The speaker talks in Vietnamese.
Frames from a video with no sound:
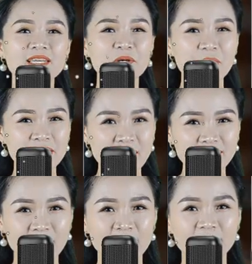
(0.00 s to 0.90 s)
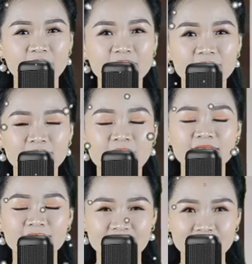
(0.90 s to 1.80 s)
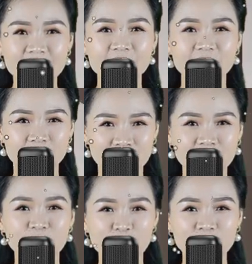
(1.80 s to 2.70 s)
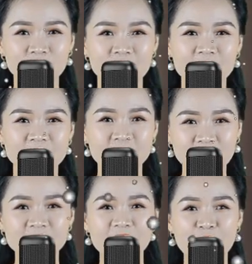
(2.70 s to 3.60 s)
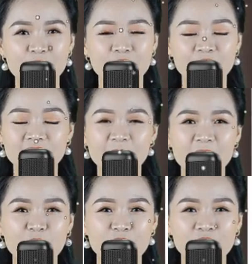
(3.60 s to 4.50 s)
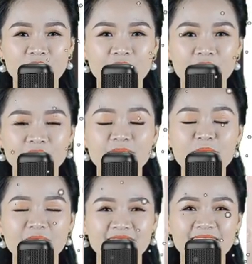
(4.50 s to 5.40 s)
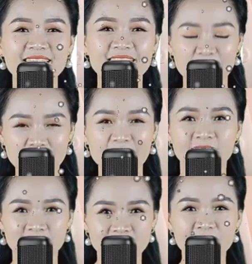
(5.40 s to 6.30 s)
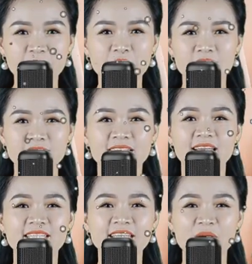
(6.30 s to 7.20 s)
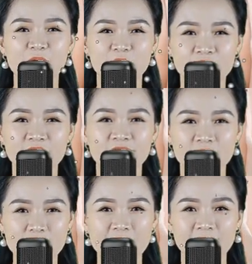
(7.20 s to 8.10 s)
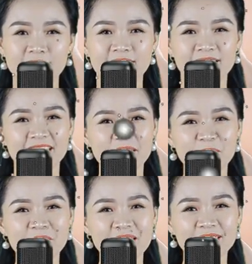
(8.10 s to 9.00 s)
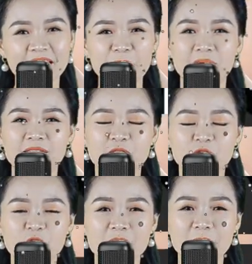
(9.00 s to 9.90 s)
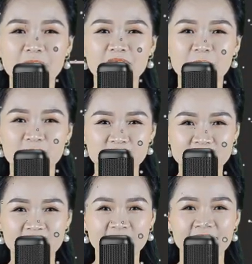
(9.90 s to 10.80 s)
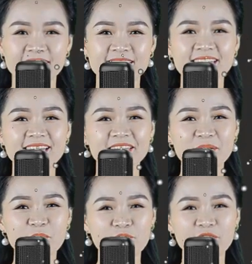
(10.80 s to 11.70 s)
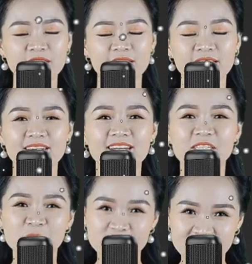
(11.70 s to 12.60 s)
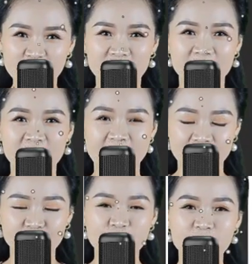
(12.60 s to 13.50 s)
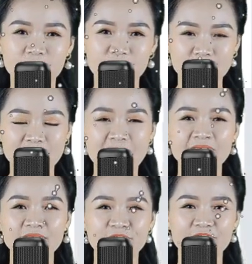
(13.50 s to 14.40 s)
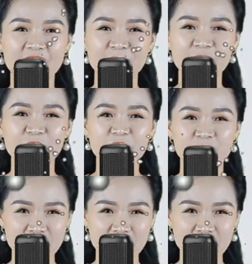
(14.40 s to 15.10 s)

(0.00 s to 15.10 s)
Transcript: được hội tụ bởi những tinh hoa Phật Pháp cùng sự chất lọc những tinh túy linh thiêng của đất trời, chứa nguồn năng lượng xua tan được tà ma. Đây là vật phẩm trang sức hộ thân, có tác dụng kích hoạt tài lộc, chiêu phúc nạp tài, tịnh hóa nghiệp lực,